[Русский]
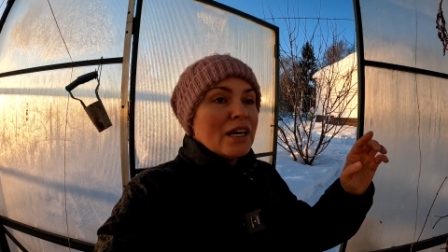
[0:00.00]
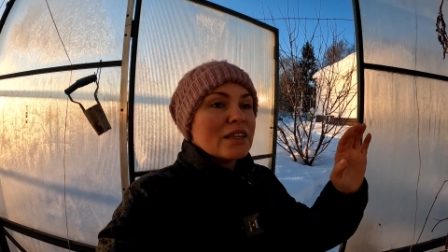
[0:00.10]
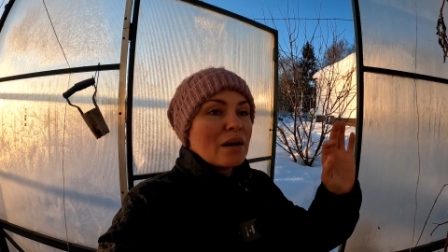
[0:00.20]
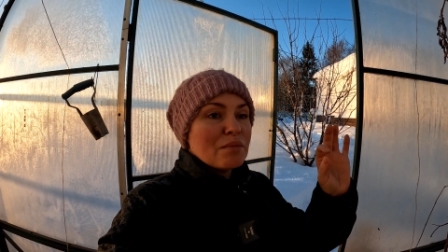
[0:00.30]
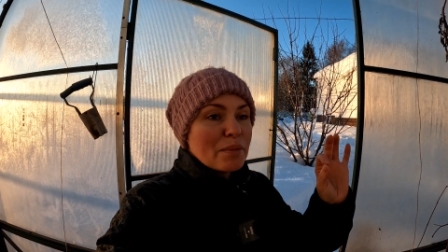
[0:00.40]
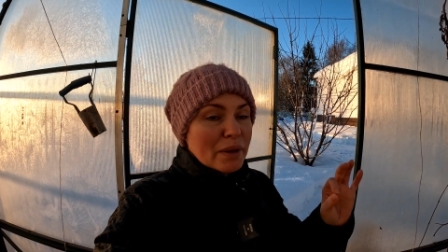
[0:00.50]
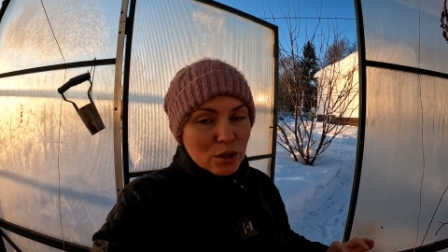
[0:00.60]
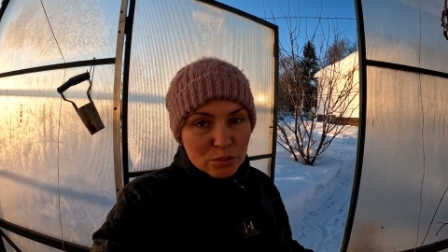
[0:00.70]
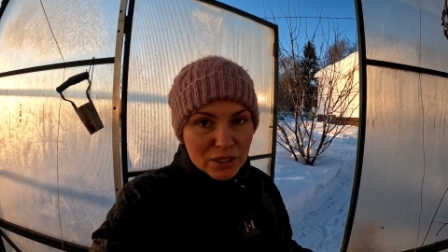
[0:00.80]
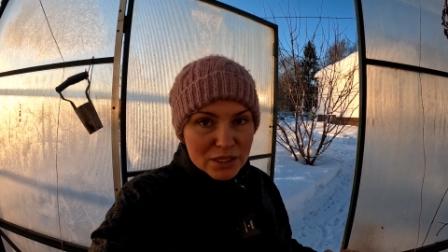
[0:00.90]
Там мы
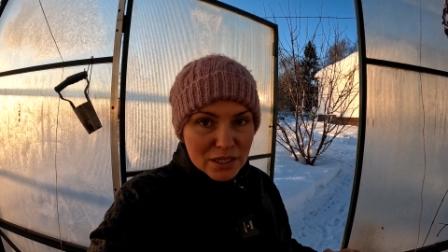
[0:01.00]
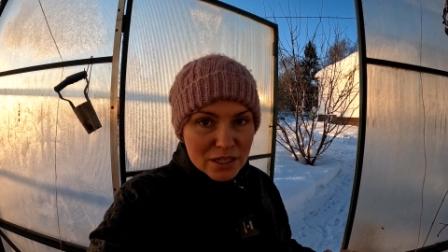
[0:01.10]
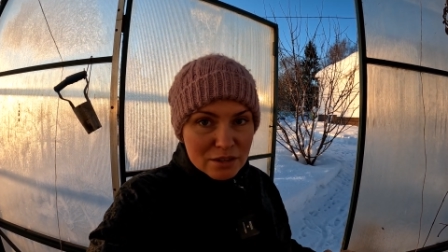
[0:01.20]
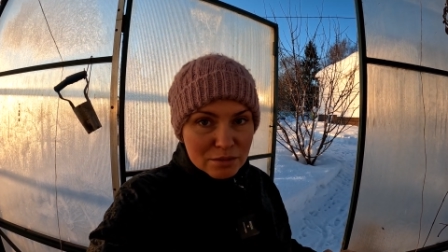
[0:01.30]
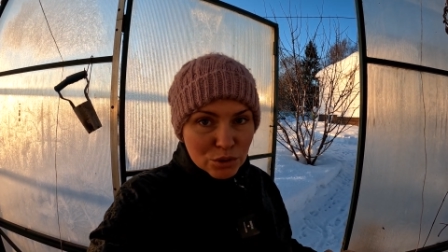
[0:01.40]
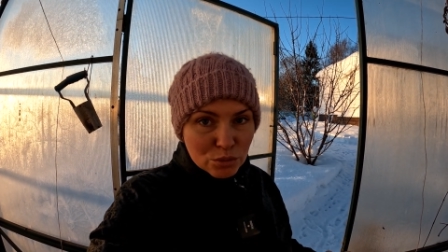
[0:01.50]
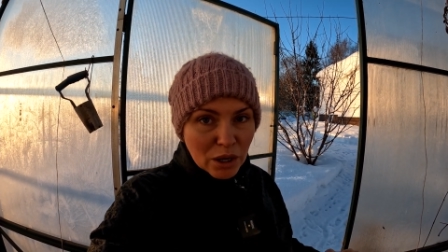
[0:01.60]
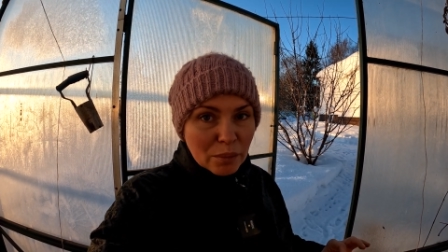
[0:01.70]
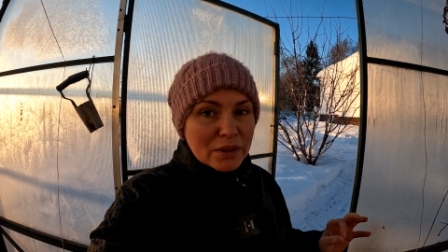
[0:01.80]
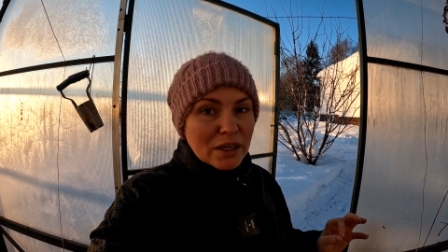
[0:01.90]
подробно рассказываем о том,
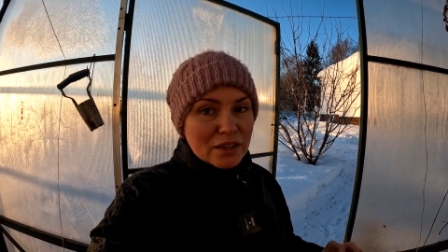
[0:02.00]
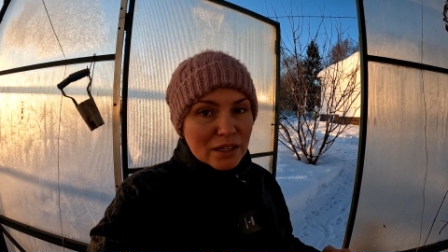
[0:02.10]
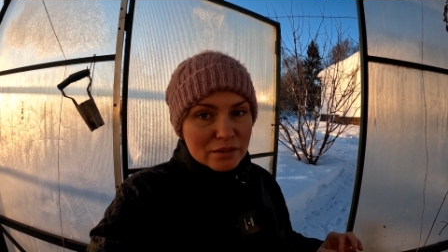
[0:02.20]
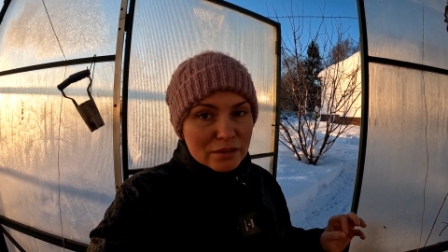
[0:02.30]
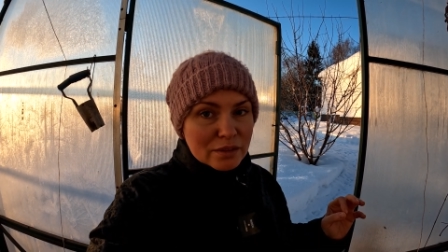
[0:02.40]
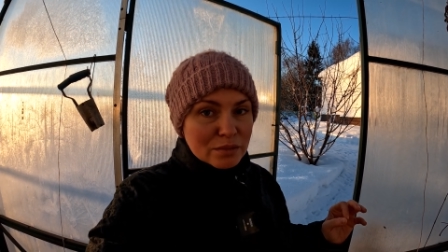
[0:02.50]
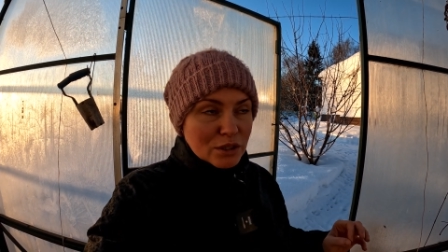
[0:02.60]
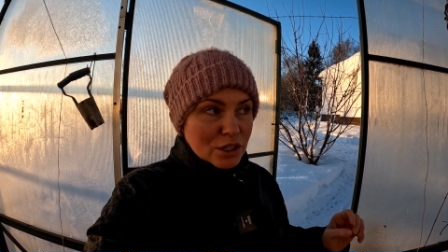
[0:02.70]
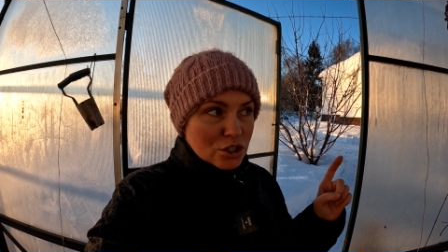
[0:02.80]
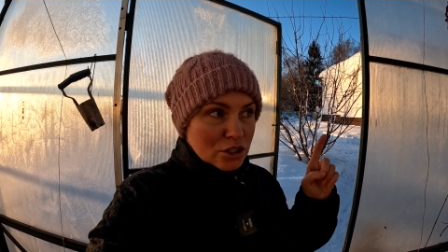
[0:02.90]
как подготавливаем
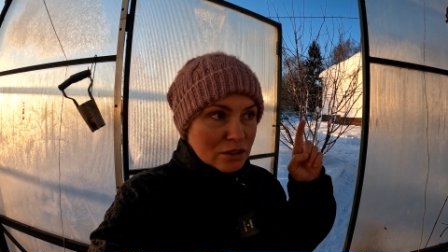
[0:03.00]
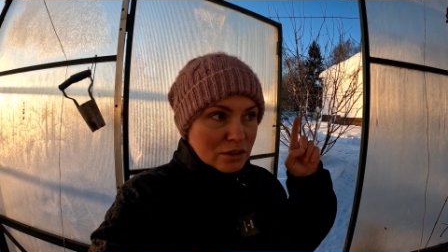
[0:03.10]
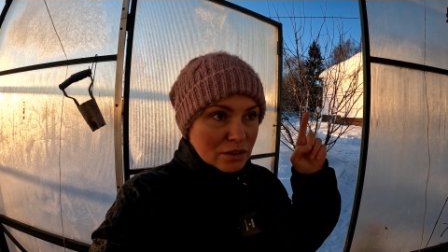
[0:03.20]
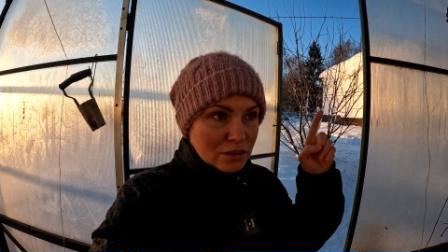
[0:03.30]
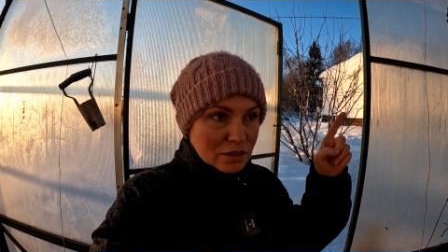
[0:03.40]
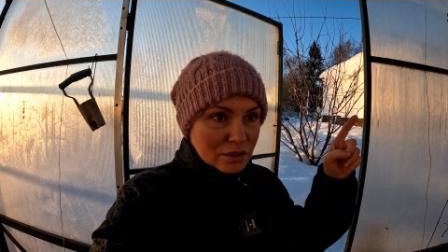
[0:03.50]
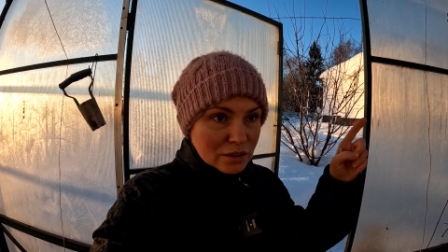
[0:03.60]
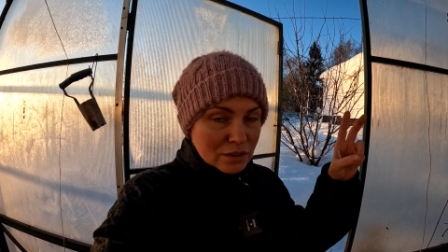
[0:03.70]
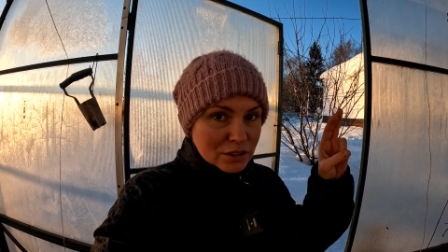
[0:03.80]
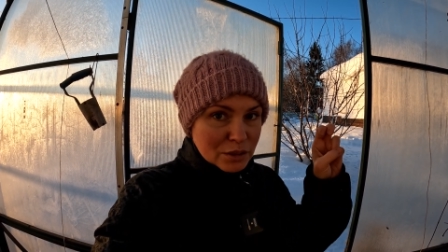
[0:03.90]
наш
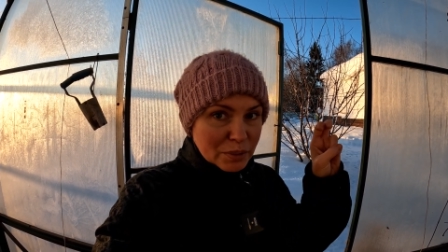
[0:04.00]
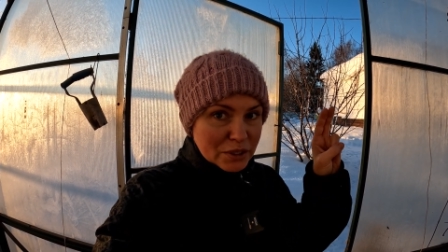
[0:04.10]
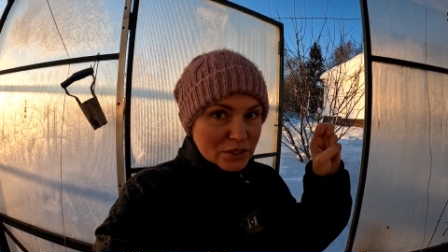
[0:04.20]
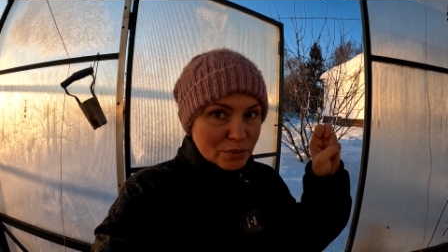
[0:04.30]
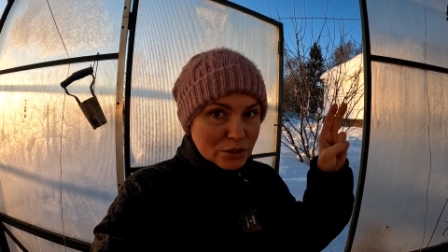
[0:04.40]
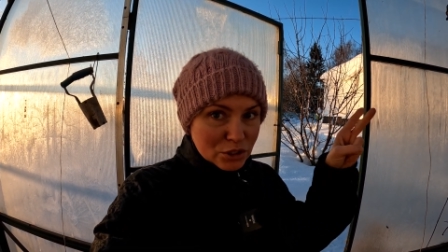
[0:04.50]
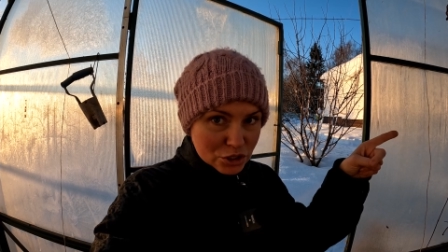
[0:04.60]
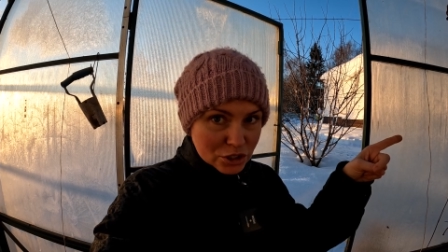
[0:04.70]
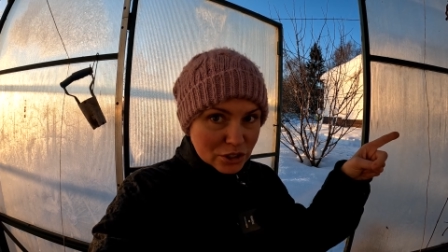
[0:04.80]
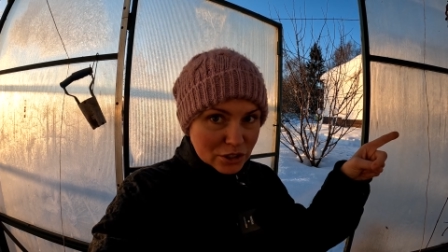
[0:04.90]

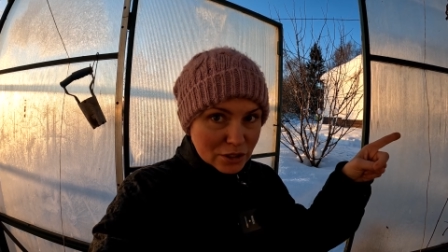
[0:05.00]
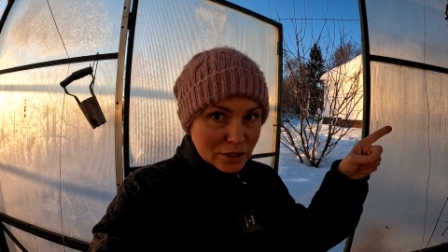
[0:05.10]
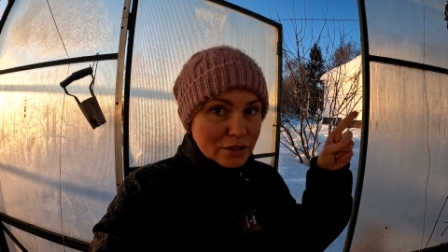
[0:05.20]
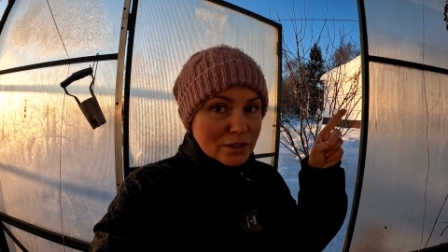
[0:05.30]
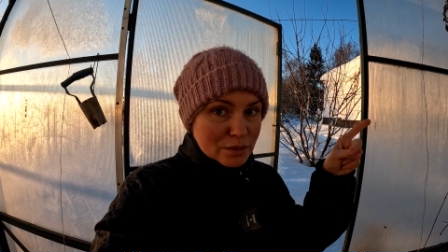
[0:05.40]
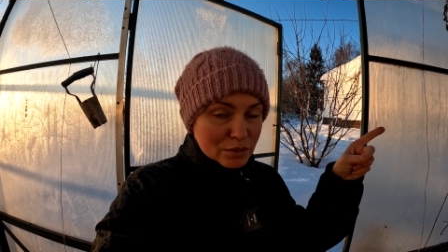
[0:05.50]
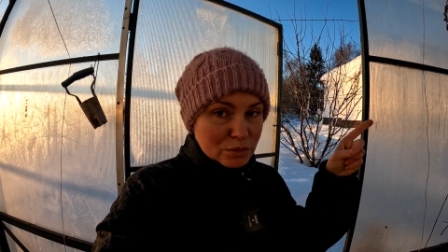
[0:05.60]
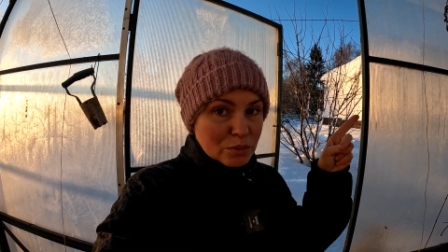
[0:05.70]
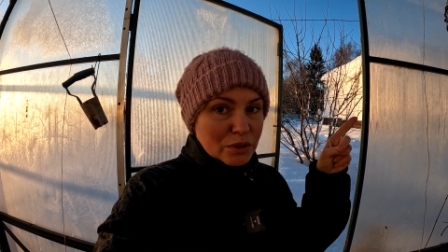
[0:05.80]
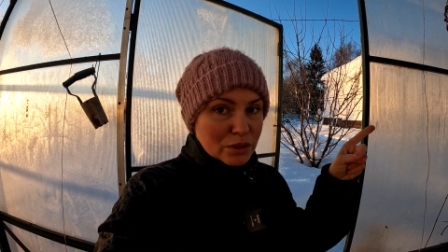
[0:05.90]
теплица-птичник к
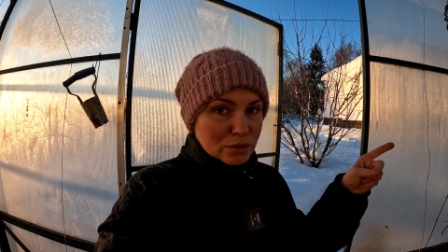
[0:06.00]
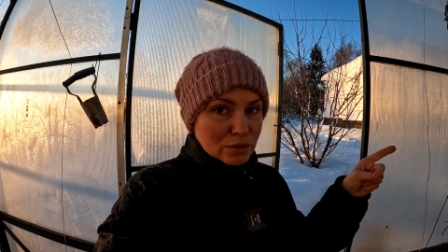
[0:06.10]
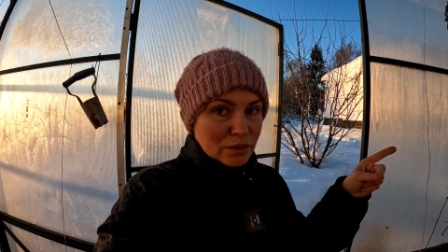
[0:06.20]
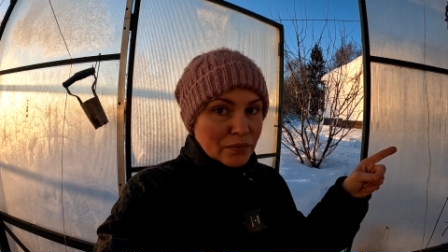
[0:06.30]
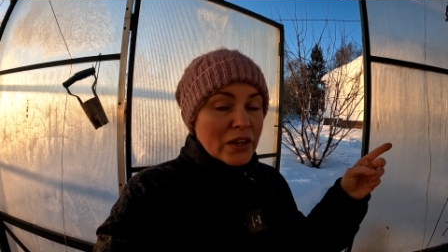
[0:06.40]
зимнему периоду.